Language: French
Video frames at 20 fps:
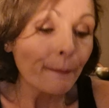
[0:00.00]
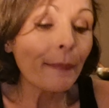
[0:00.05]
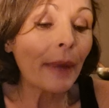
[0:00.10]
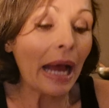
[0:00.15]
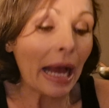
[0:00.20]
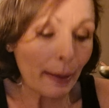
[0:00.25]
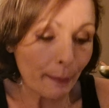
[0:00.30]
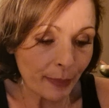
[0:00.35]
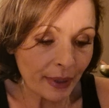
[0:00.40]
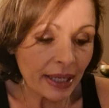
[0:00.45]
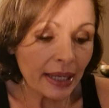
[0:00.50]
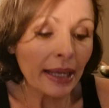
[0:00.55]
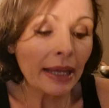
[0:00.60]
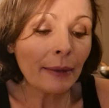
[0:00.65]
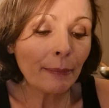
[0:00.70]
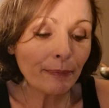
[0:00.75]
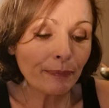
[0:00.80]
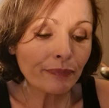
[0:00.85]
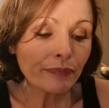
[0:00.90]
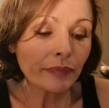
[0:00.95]
Après,
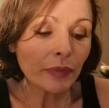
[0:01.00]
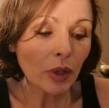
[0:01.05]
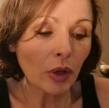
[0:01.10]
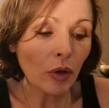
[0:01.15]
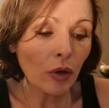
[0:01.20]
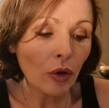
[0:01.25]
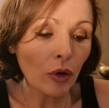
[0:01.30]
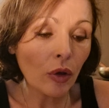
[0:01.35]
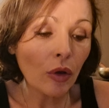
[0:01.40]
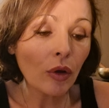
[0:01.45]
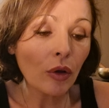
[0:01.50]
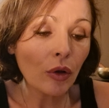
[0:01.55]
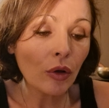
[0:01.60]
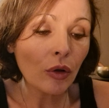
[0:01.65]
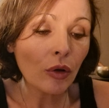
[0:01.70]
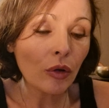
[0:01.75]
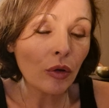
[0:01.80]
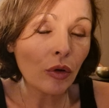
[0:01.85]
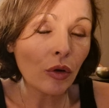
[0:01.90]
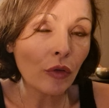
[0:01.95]

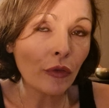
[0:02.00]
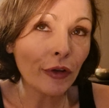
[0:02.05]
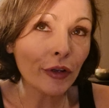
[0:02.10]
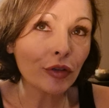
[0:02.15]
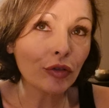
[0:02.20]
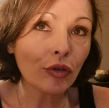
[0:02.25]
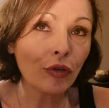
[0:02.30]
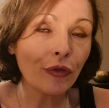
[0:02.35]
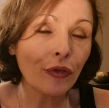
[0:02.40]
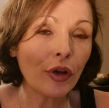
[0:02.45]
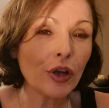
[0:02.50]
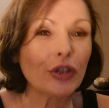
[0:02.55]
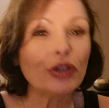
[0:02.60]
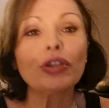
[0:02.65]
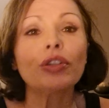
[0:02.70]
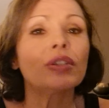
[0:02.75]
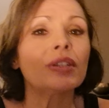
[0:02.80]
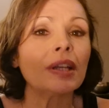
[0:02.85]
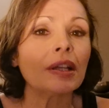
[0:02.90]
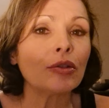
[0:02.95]
euh, votre force,
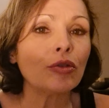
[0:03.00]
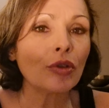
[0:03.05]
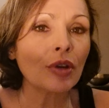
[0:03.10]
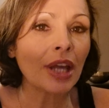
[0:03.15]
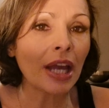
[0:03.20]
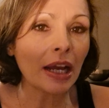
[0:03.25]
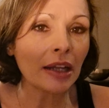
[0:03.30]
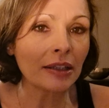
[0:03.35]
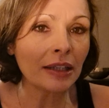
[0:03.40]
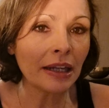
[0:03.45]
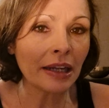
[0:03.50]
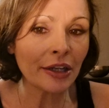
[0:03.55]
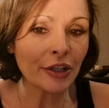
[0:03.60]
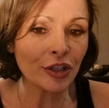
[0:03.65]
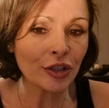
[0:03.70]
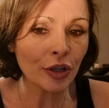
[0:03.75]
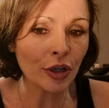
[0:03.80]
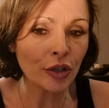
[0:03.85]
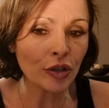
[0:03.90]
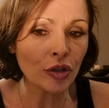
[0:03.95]
c'est de garder les
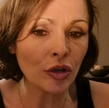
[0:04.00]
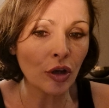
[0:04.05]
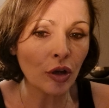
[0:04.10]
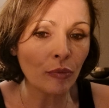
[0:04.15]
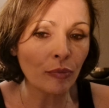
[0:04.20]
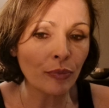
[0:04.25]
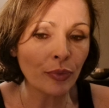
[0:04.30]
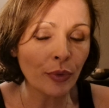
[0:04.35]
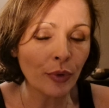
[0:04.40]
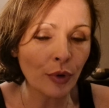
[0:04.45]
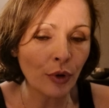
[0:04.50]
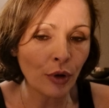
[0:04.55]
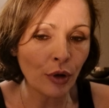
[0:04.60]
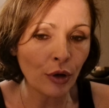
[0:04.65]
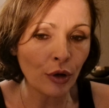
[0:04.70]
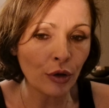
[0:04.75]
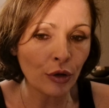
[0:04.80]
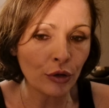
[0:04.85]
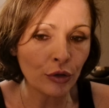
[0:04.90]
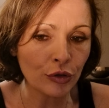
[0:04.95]
choses un peu
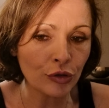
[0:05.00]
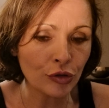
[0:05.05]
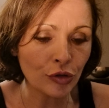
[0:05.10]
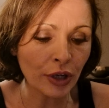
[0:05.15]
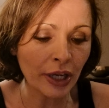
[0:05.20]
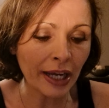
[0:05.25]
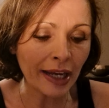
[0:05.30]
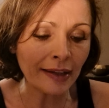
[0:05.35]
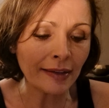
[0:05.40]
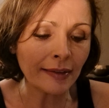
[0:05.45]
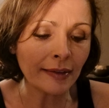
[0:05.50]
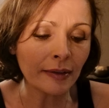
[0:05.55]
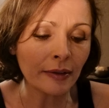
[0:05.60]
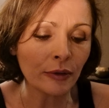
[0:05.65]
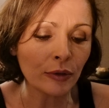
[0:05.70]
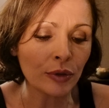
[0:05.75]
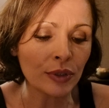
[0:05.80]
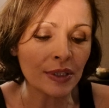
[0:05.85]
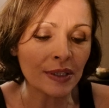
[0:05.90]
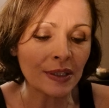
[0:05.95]
euh, secrètes
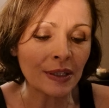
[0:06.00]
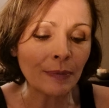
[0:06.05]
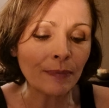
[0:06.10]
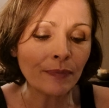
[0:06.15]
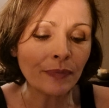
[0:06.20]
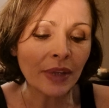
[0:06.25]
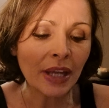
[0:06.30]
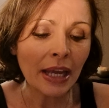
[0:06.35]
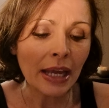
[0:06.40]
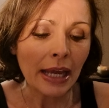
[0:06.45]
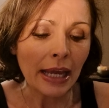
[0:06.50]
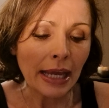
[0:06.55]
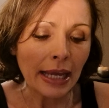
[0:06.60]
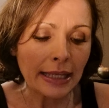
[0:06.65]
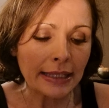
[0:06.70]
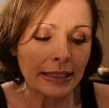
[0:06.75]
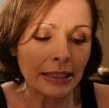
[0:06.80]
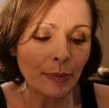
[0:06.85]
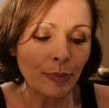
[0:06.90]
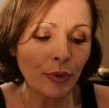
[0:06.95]
hein, aussi. Et
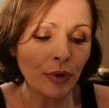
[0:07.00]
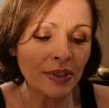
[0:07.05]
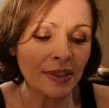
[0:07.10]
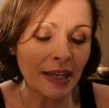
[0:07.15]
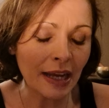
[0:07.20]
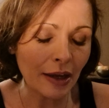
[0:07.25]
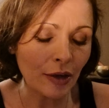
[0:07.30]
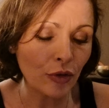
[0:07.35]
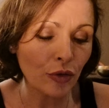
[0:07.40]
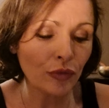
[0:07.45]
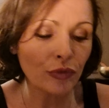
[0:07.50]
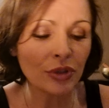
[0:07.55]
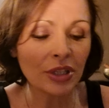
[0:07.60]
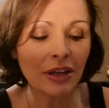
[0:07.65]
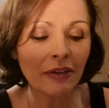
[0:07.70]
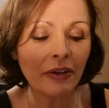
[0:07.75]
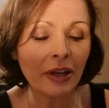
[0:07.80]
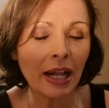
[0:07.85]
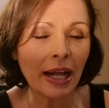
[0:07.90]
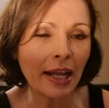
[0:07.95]
c'est pour ça que vous
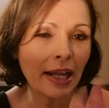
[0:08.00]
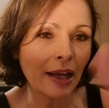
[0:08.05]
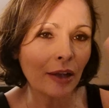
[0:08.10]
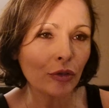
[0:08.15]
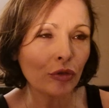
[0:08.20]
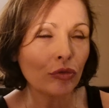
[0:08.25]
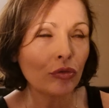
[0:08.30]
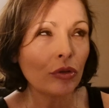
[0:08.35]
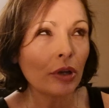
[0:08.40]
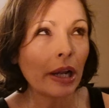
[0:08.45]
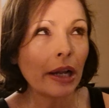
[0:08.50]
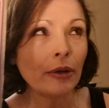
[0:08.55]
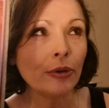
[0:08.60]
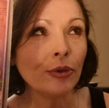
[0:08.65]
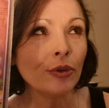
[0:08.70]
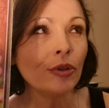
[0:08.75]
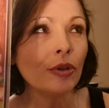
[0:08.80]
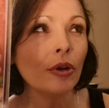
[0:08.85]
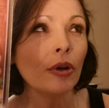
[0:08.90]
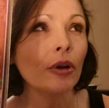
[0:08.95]
avez la carte de la
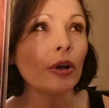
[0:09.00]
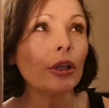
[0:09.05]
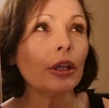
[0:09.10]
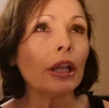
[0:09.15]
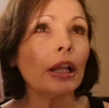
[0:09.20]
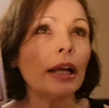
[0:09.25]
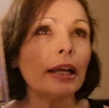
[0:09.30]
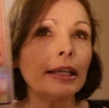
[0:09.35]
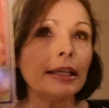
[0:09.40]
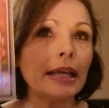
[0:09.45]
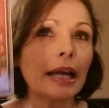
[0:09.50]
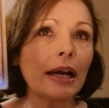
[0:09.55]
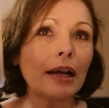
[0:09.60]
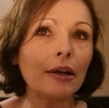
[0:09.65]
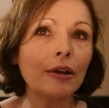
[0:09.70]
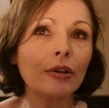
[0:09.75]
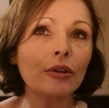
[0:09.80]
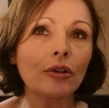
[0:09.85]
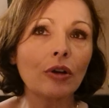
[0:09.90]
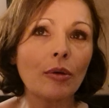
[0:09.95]
lune. Il y
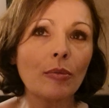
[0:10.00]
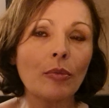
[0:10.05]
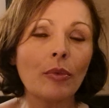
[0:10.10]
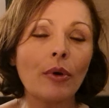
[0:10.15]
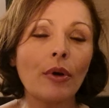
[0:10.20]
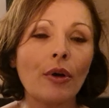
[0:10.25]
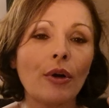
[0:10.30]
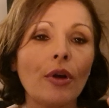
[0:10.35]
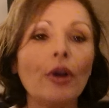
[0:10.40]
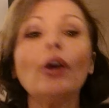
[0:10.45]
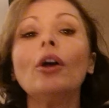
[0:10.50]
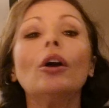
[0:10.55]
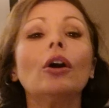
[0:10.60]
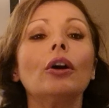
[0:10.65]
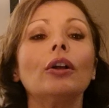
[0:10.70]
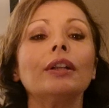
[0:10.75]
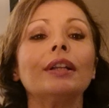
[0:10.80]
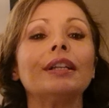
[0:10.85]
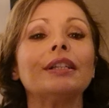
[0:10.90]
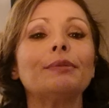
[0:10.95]
a comme
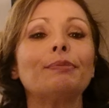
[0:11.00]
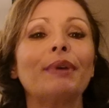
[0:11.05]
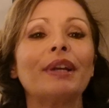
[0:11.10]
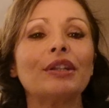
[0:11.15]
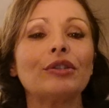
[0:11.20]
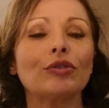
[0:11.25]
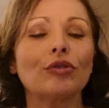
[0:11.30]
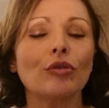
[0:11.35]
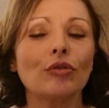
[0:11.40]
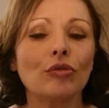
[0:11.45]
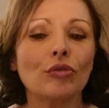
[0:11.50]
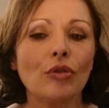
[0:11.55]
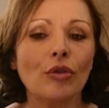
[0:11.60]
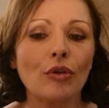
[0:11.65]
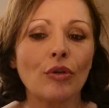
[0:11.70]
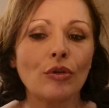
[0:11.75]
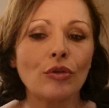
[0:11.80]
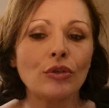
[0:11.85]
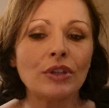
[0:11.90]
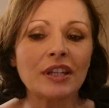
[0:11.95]
euh, une espèce
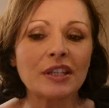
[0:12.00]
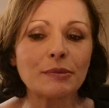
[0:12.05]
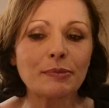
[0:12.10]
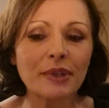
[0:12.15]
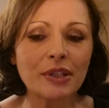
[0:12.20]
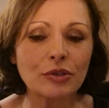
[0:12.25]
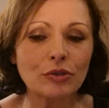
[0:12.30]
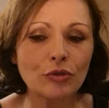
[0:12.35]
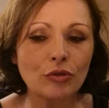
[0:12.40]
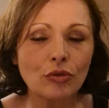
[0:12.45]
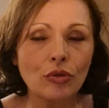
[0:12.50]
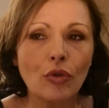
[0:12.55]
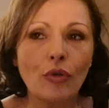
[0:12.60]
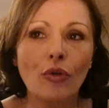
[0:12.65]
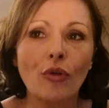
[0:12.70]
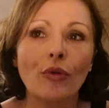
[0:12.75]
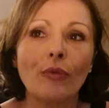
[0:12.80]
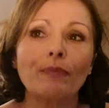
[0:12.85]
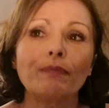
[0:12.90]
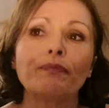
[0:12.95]
de, une espèce
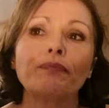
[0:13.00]
de,